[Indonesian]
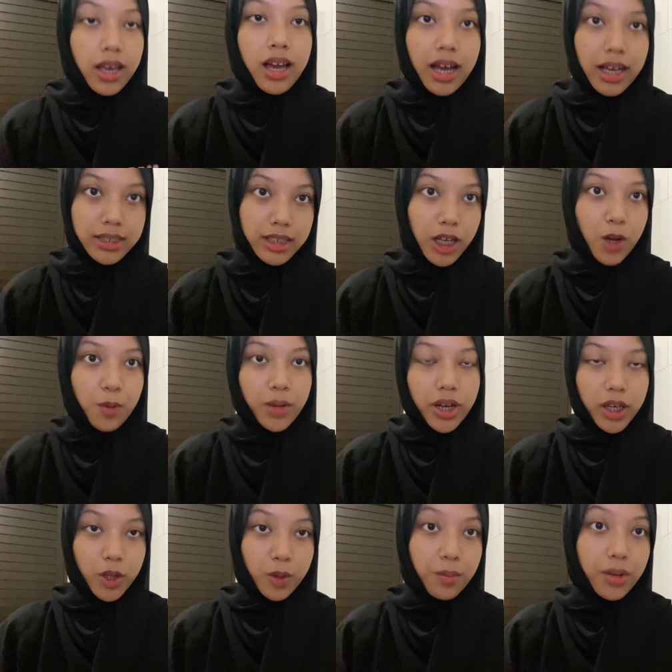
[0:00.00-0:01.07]

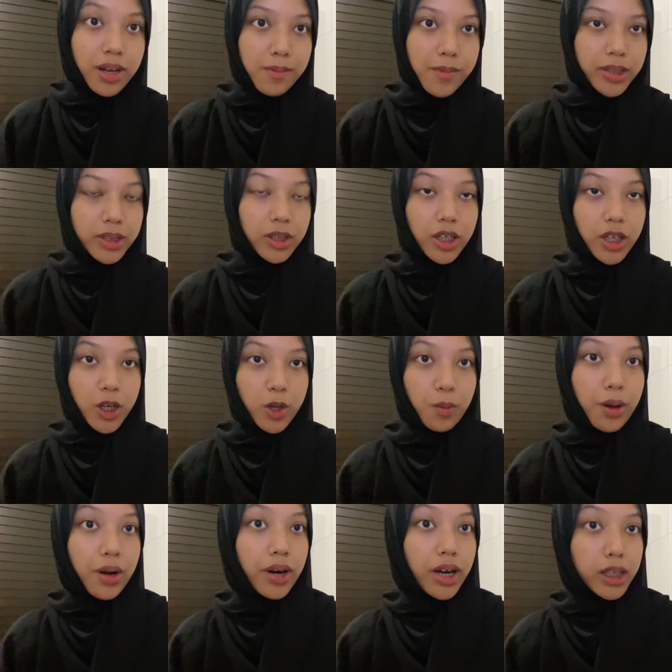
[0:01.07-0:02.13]
Assalamualaikum warahmatullahi
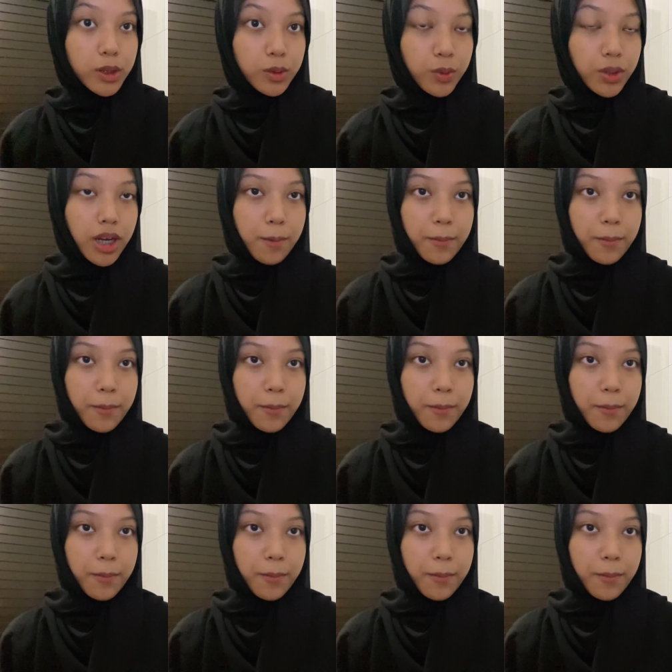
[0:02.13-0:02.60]
wabarakatuh